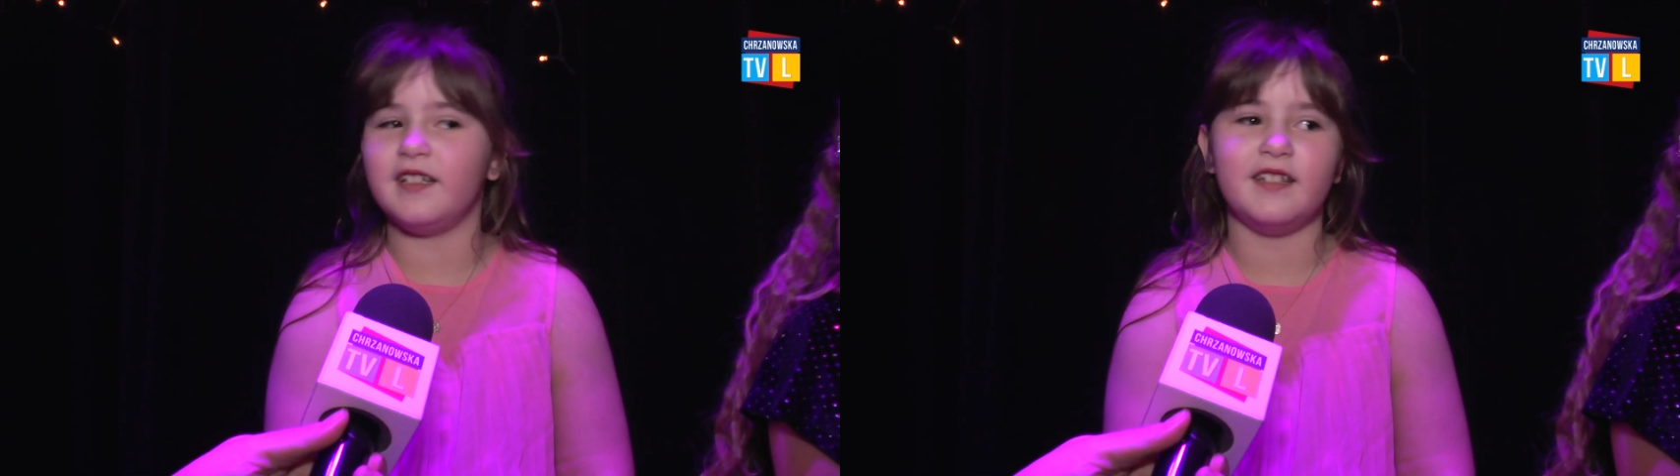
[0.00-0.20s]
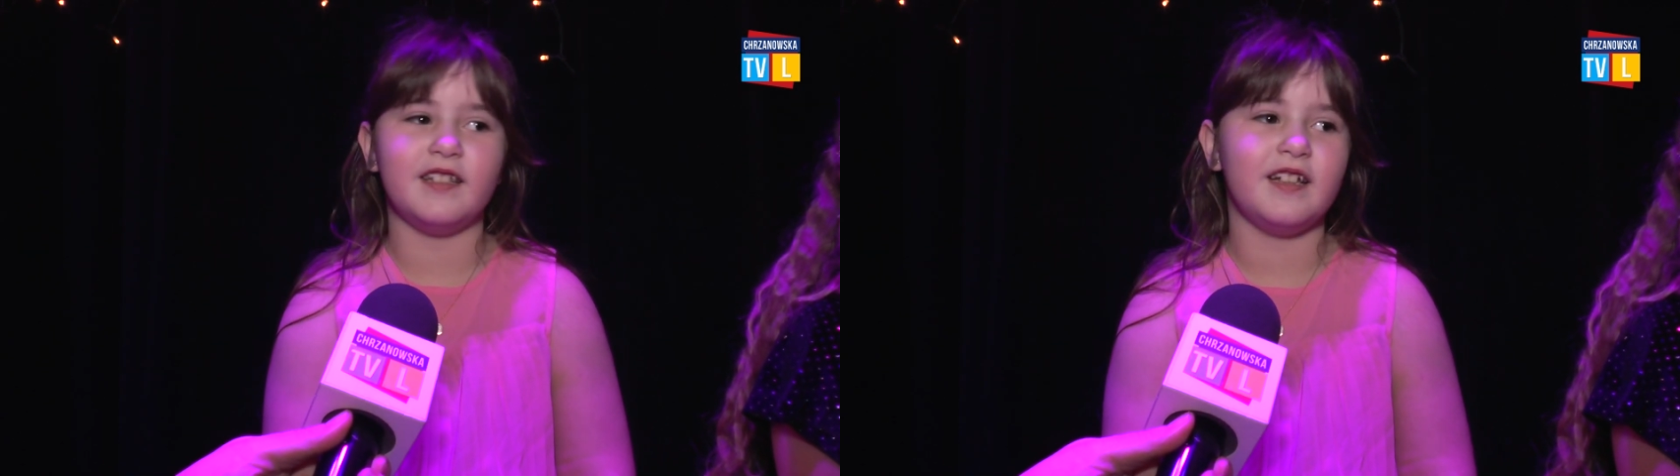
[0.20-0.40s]

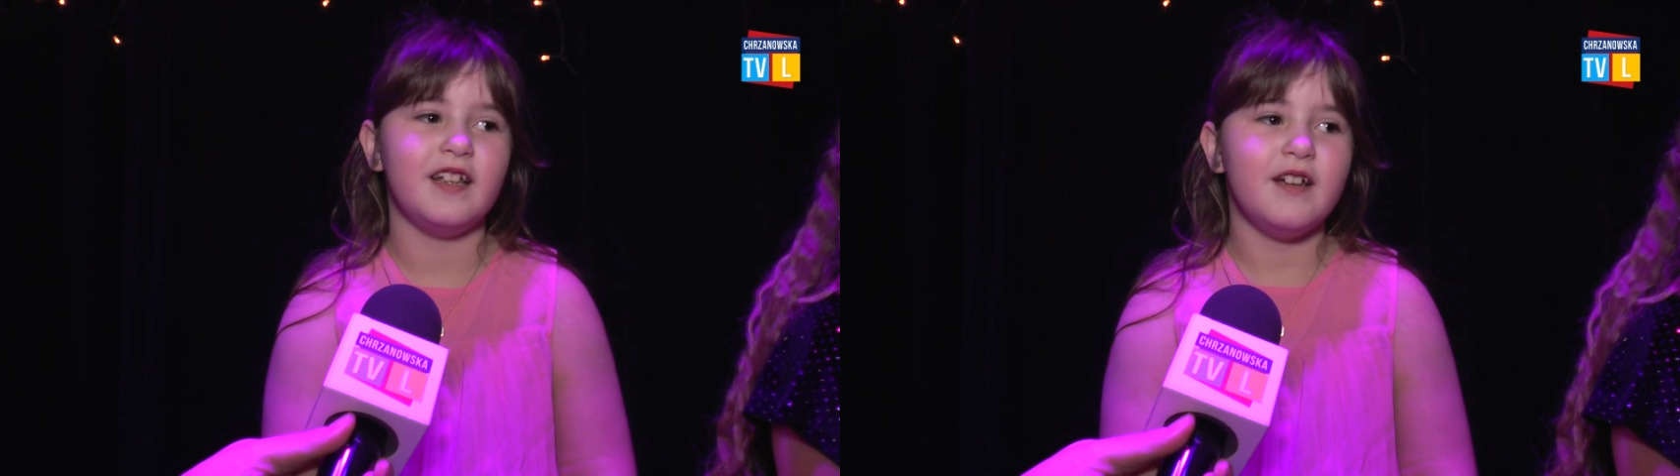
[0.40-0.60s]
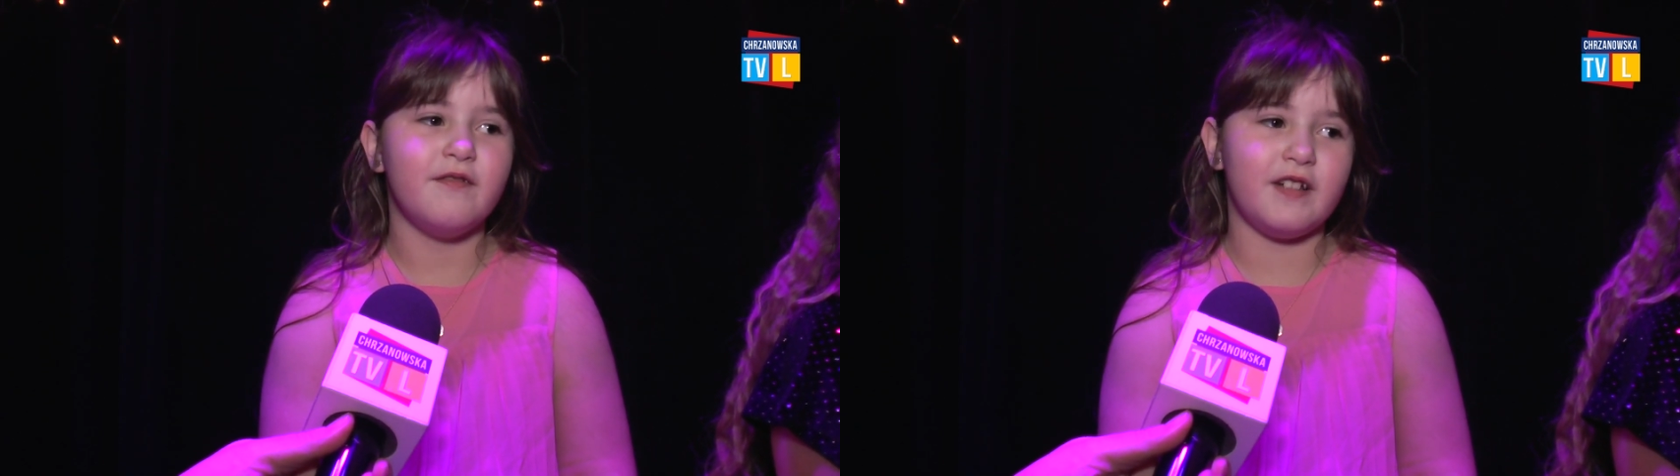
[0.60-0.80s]
inny
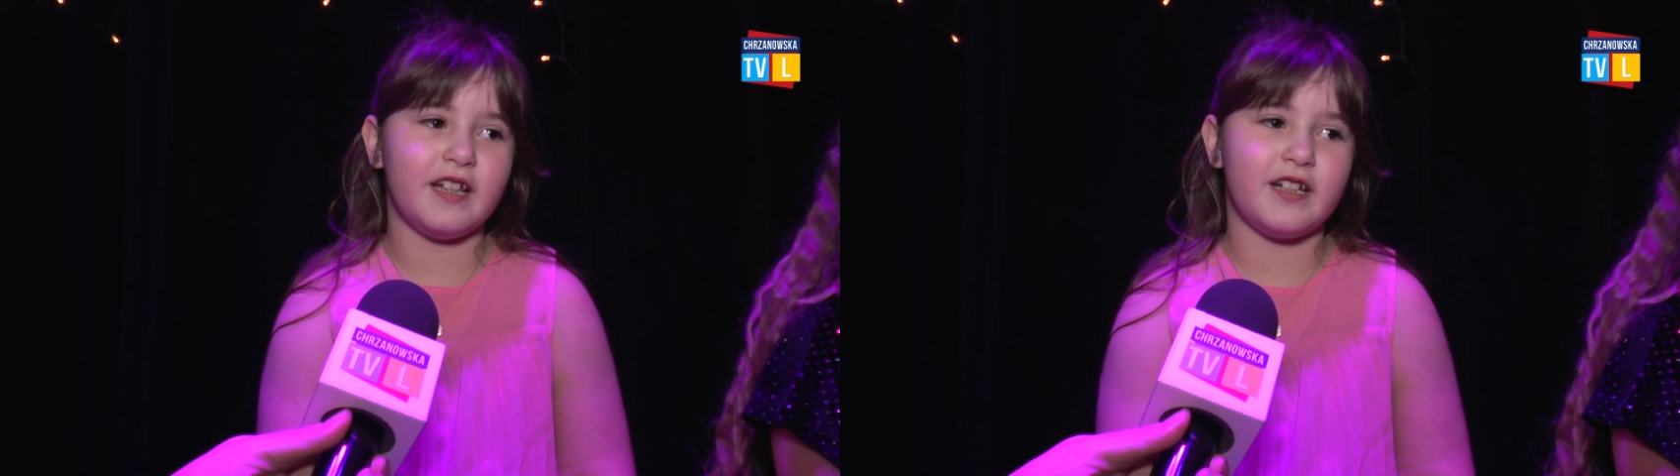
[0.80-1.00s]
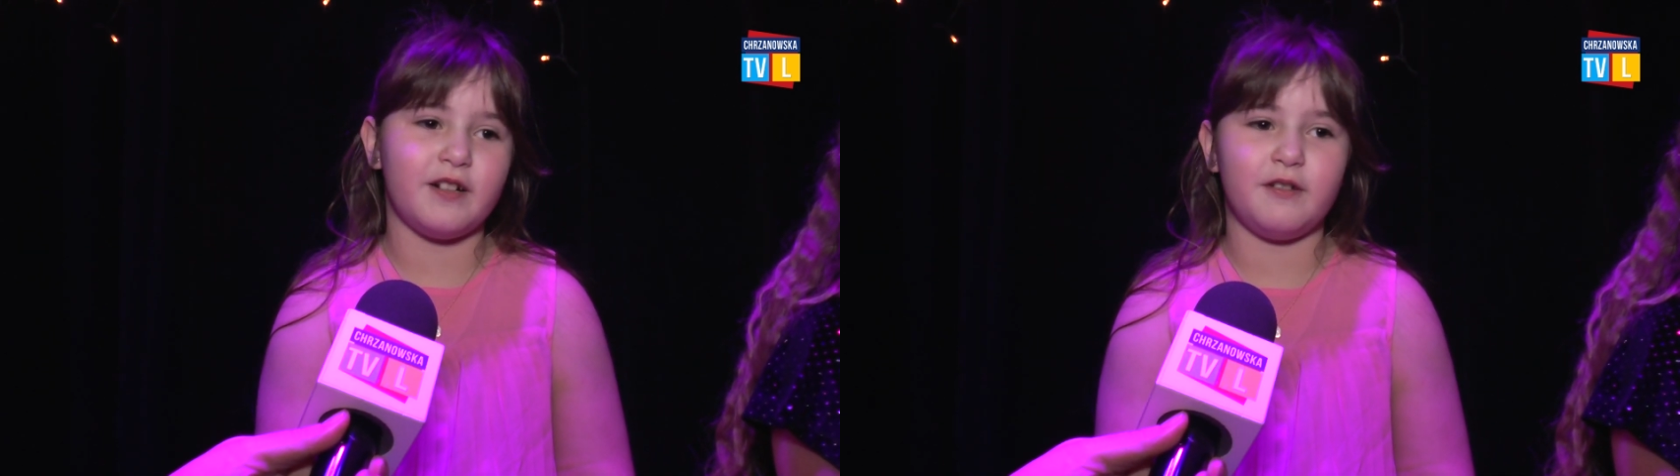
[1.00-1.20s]

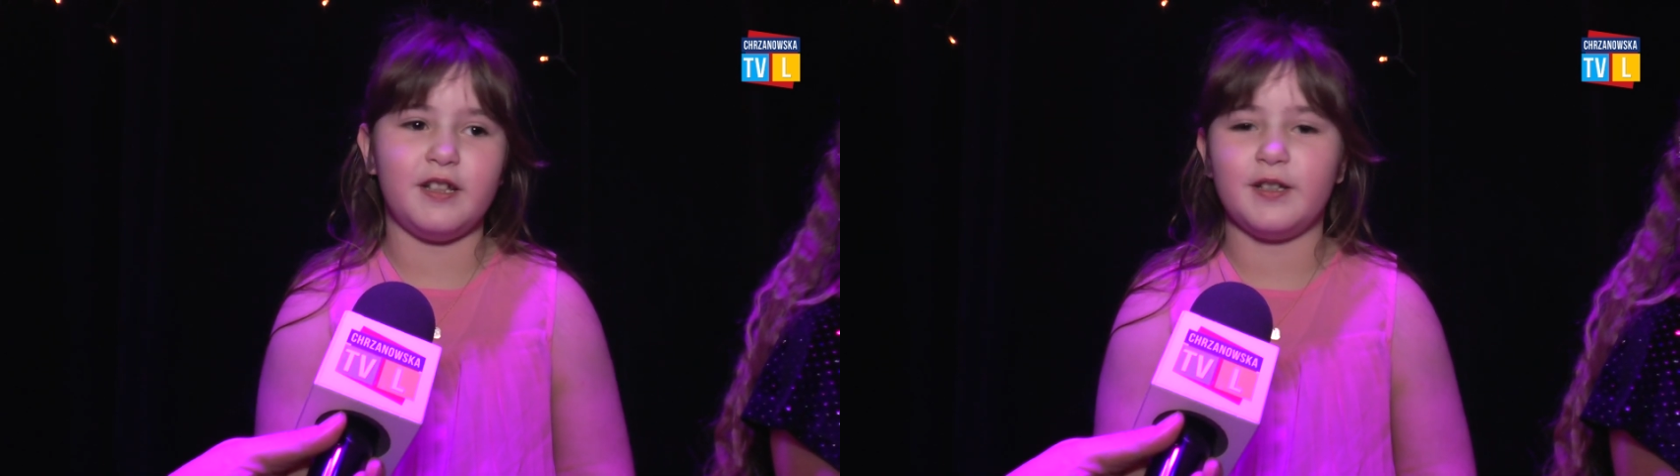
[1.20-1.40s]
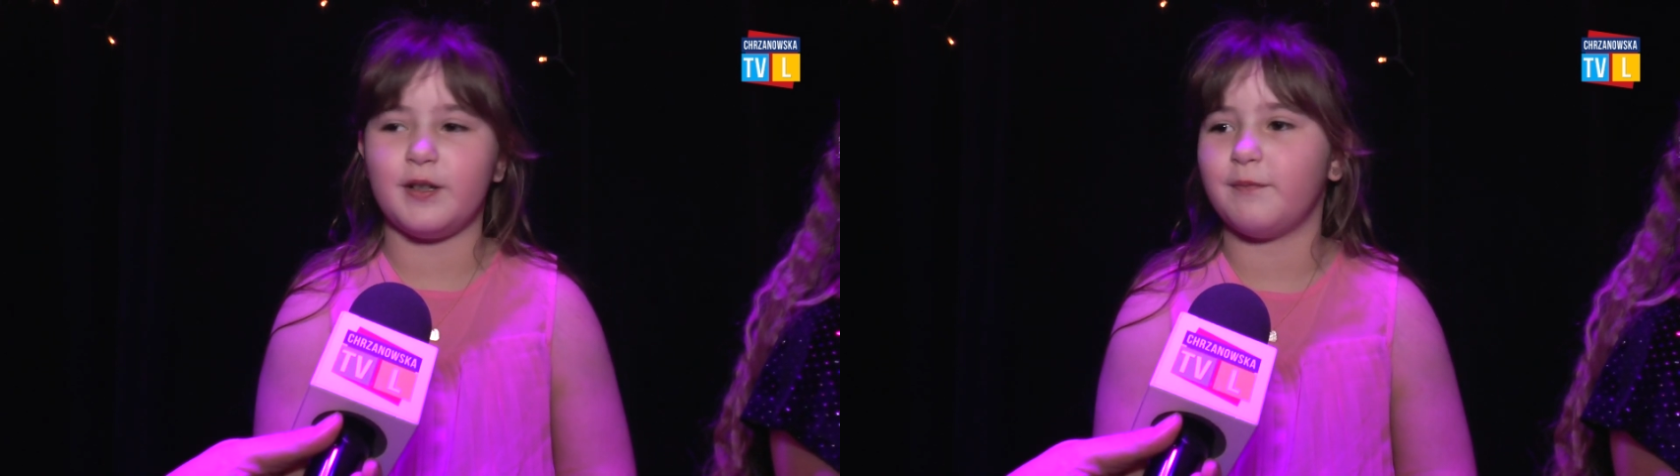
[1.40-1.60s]
wręczał
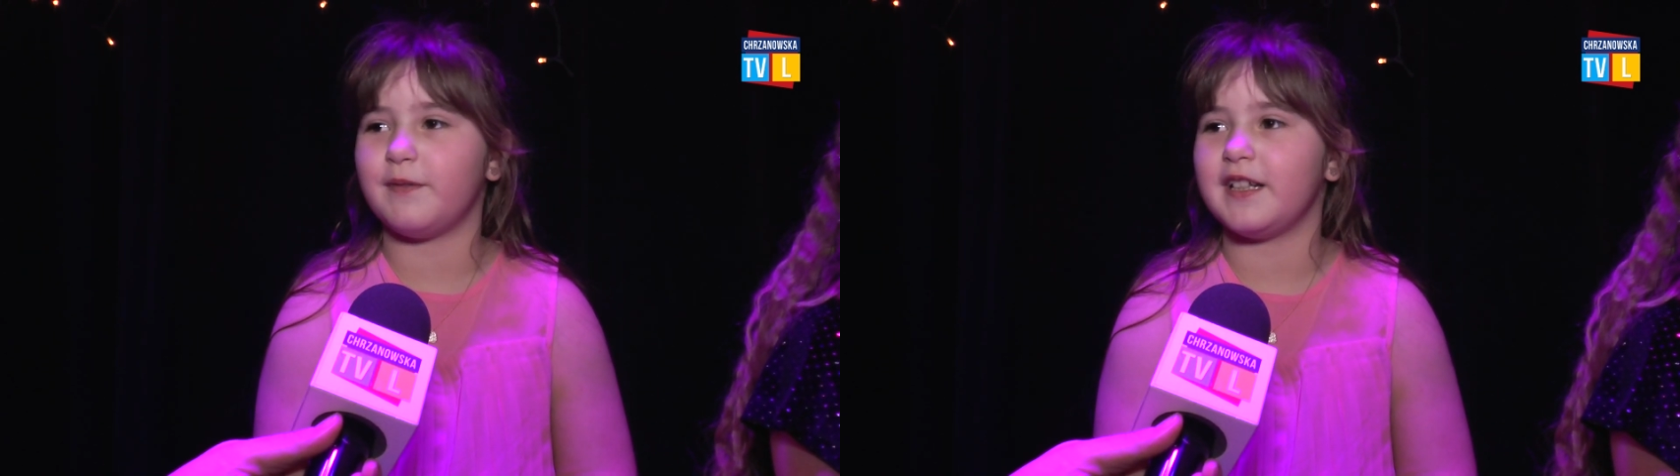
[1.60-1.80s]
dzieciom